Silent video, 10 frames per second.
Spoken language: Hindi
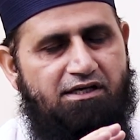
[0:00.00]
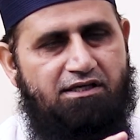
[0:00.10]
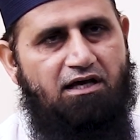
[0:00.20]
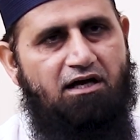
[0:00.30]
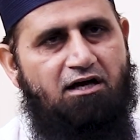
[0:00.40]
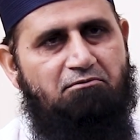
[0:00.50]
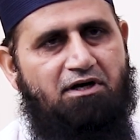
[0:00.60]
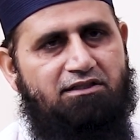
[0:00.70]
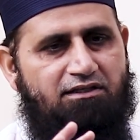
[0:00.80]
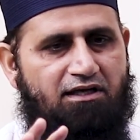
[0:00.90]
इनके अहकाम
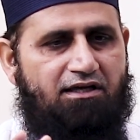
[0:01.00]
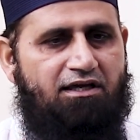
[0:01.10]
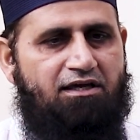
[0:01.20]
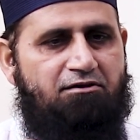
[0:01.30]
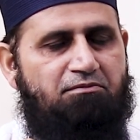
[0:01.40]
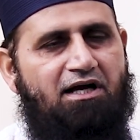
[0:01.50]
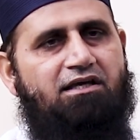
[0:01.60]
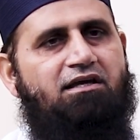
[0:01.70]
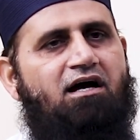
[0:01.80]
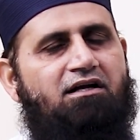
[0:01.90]
अलग हैं
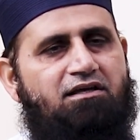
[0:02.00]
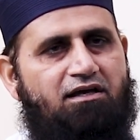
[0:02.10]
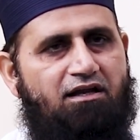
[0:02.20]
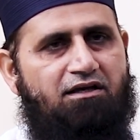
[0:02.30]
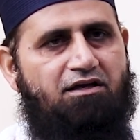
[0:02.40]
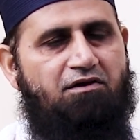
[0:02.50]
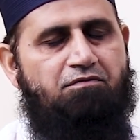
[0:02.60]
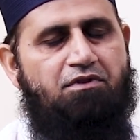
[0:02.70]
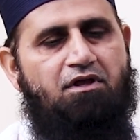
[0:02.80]
बाकी आठ के अलग हैं